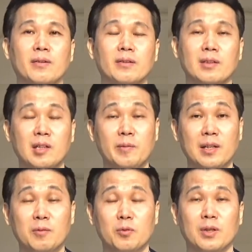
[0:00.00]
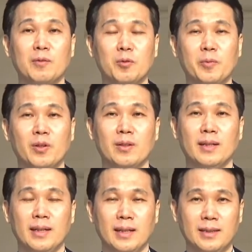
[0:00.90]
드라마를 보다 보면
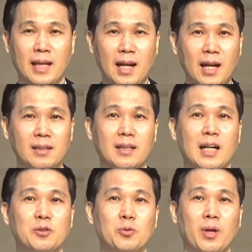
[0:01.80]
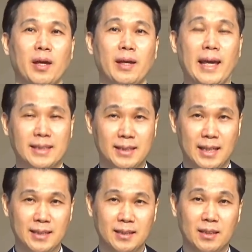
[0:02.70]
사랑하는 가족의 액자
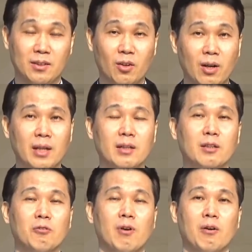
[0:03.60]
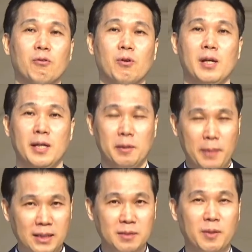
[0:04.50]
사진이 들어가 있기도 하고
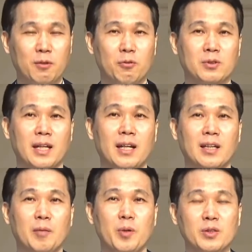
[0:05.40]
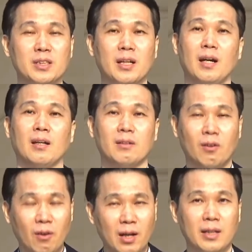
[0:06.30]
마지막으로 사랑의 편지가
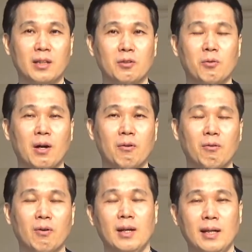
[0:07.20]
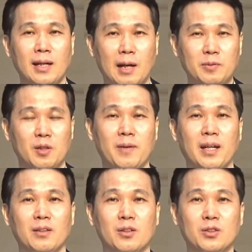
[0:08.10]
들어가 있기도 하고 앞서
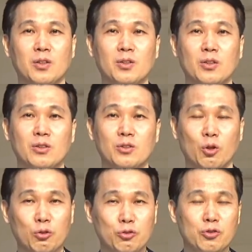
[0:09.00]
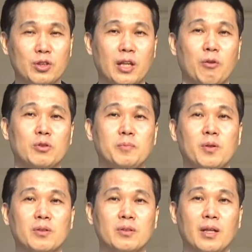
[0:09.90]
말했던 청년은 정규직이 되고
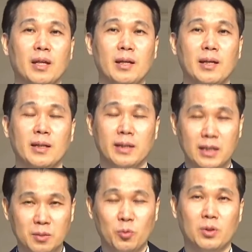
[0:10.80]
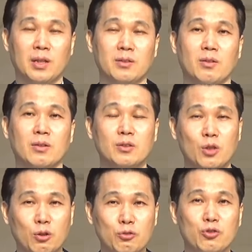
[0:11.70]
싶었는데 되지 못해서 그
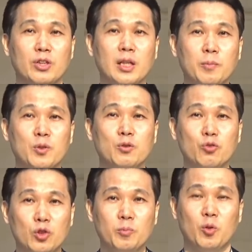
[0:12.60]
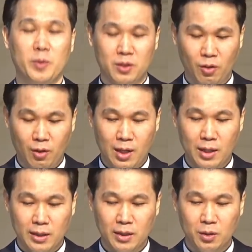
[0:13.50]
정규직이 입는 유니폼이 들어가
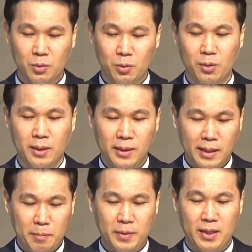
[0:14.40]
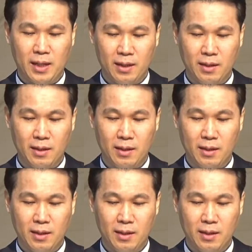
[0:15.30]
있기도 합니다.